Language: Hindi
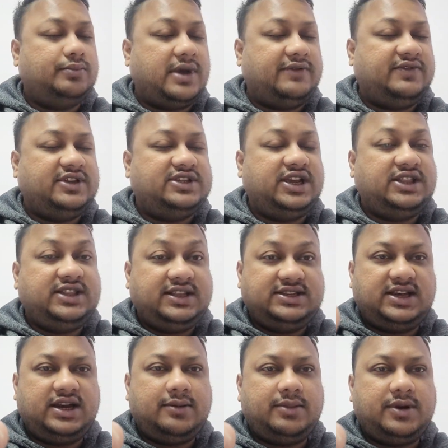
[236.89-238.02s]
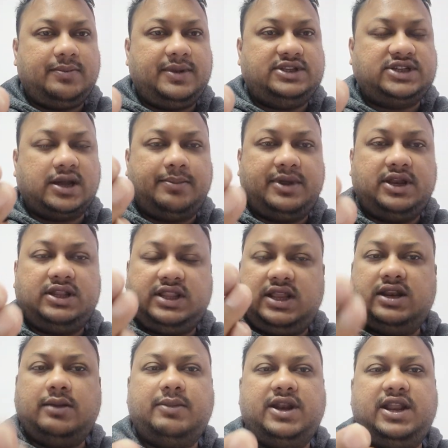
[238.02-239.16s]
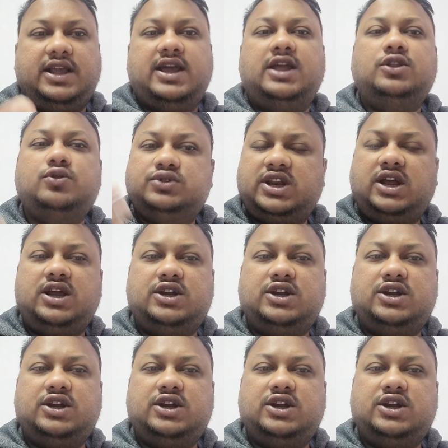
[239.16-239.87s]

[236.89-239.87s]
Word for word: माफ़ कीजिएगा तीसरे नंबर पे जहाँ पे तीन नंबर लिखा है दूसरा